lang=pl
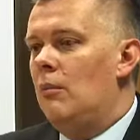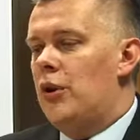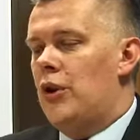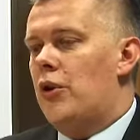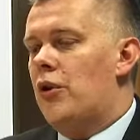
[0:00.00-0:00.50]

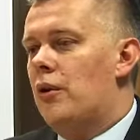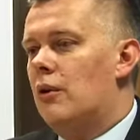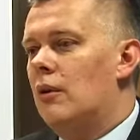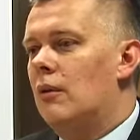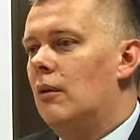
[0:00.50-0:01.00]
Przecież
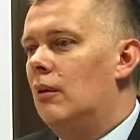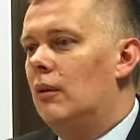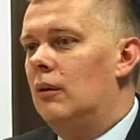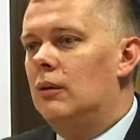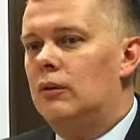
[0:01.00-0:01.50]
y,
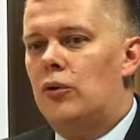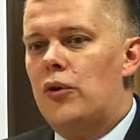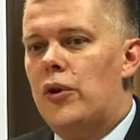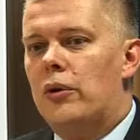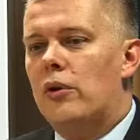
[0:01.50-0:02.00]

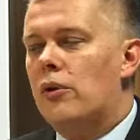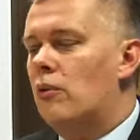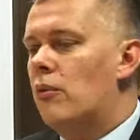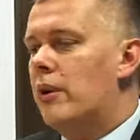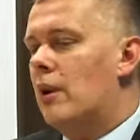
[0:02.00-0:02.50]
toczy się
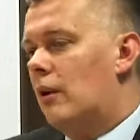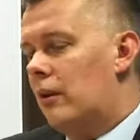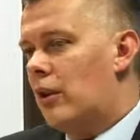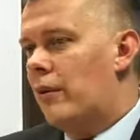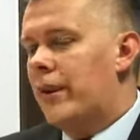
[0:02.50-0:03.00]
dyskusja
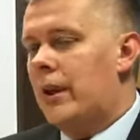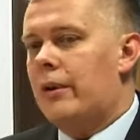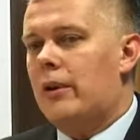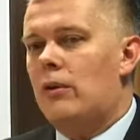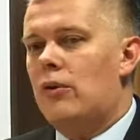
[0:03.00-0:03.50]
także w
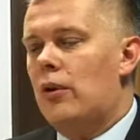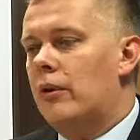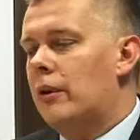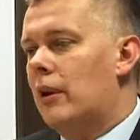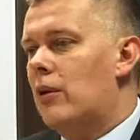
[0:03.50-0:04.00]
Stanach
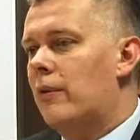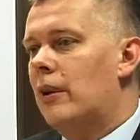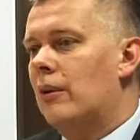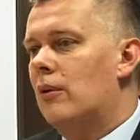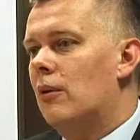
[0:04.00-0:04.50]
Zjednoczonych, także w
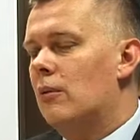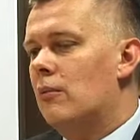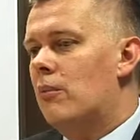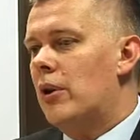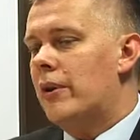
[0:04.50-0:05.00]

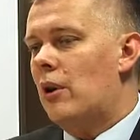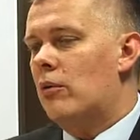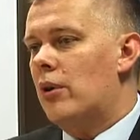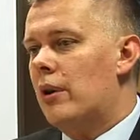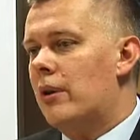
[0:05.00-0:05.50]
NATO przez
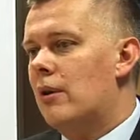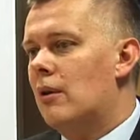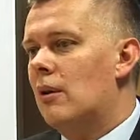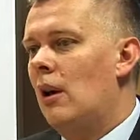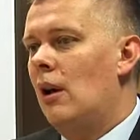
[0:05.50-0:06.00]
cały czas,
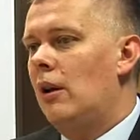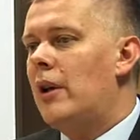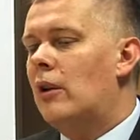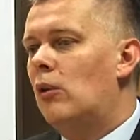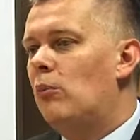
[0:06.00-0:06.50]
y,
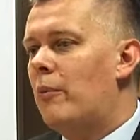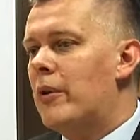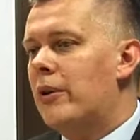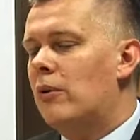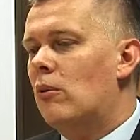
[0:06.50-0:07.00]
jaką
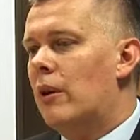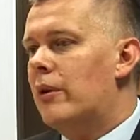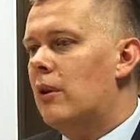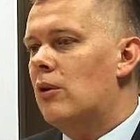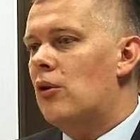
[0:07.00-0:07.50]
mamy
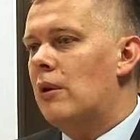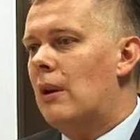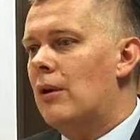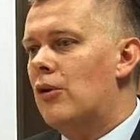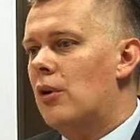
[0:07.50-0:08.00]
sytuację, czy
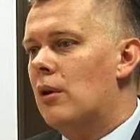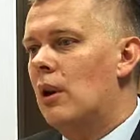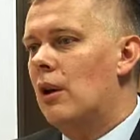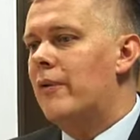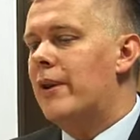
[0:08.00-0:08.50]

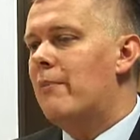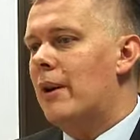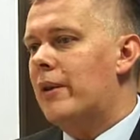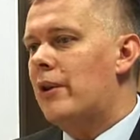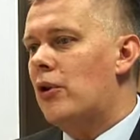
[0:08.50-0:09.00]
należy
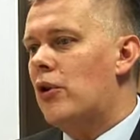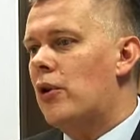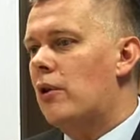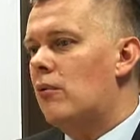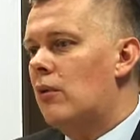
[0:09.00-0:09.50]
wzmacniać
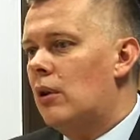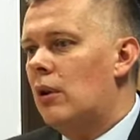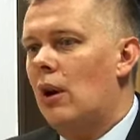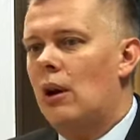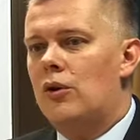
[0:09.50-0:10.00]
się
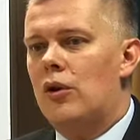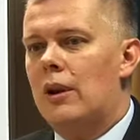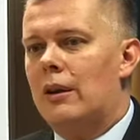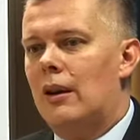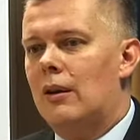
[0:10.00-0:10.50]
i czy
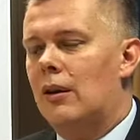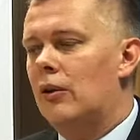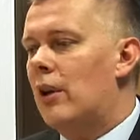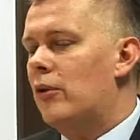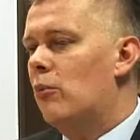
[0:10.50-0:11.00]
nadal
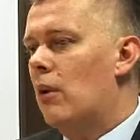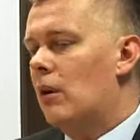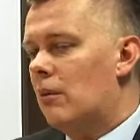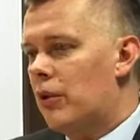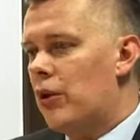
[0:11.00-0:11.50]
NATO
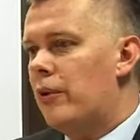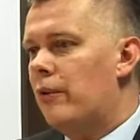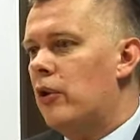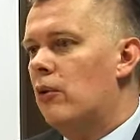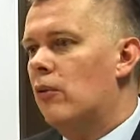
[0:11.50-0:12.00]
ma
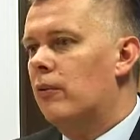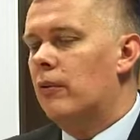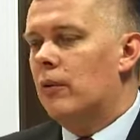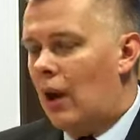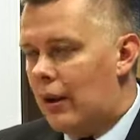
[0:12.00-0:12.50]

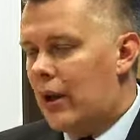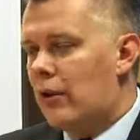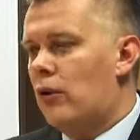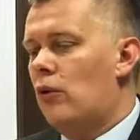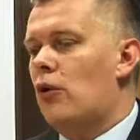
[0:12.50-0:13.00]
przeciwników, y, a
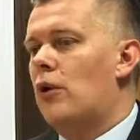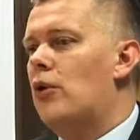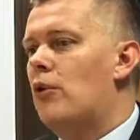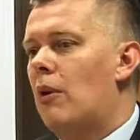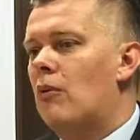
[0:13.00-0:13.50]
Stany
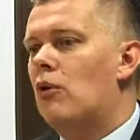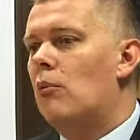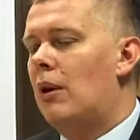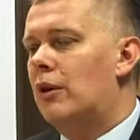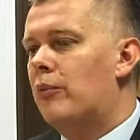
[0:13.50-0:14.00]
Zjednoczone czy mają
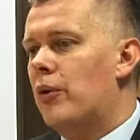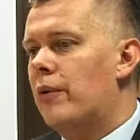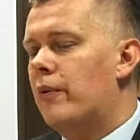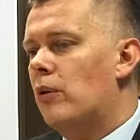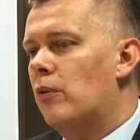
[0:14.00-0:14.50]
globalnych
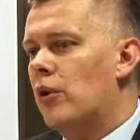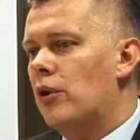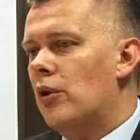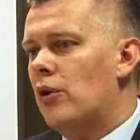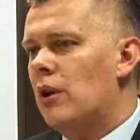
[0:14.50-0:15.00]
przeciwników,
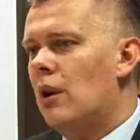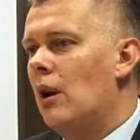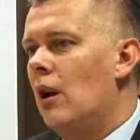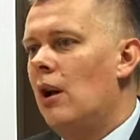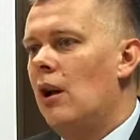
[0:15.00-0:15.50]
czy też
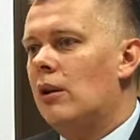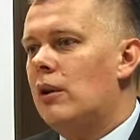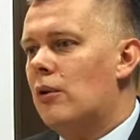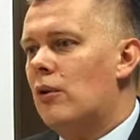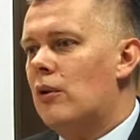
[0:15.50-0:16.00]
nie.
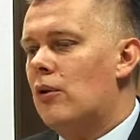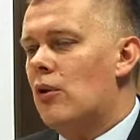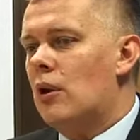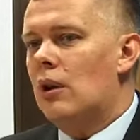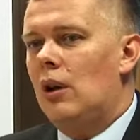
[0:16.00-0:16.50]
Ja sądzę,
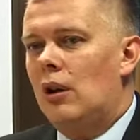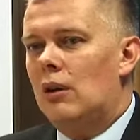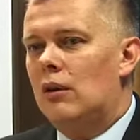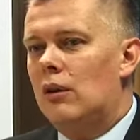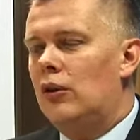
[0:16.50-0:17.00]
że
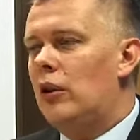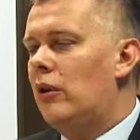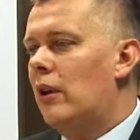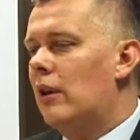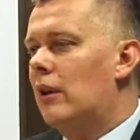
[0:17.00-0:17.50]
y,
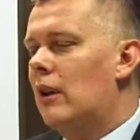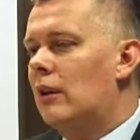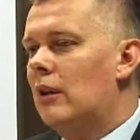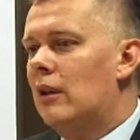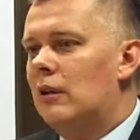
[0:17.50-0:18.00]
jedna
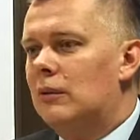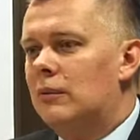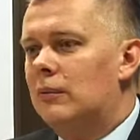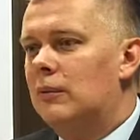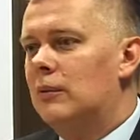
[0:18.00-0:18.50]
nagrana
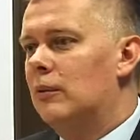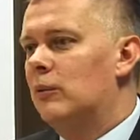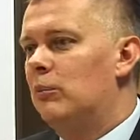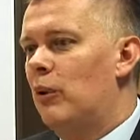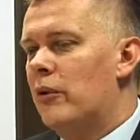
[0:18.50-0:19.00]
w
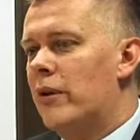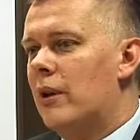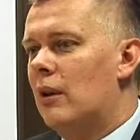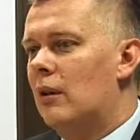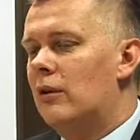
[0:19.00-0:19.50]

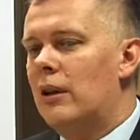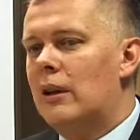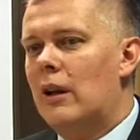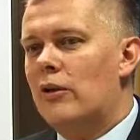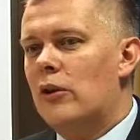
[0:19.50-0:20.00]
Polsce
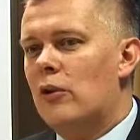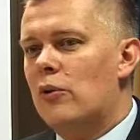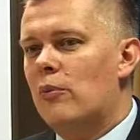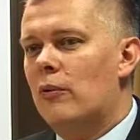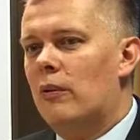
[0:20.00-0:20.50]
nielegalnie
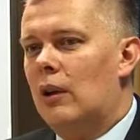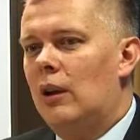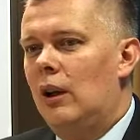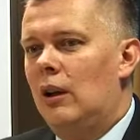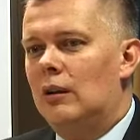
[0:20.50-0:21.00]

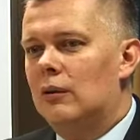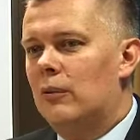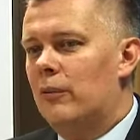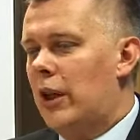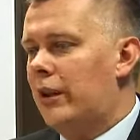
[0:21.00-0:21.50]
rozmowa
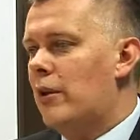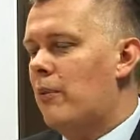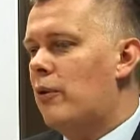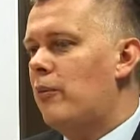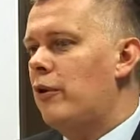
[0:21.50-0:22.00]
w żaden
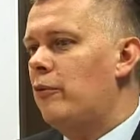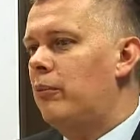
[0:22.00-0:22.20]
sposób nie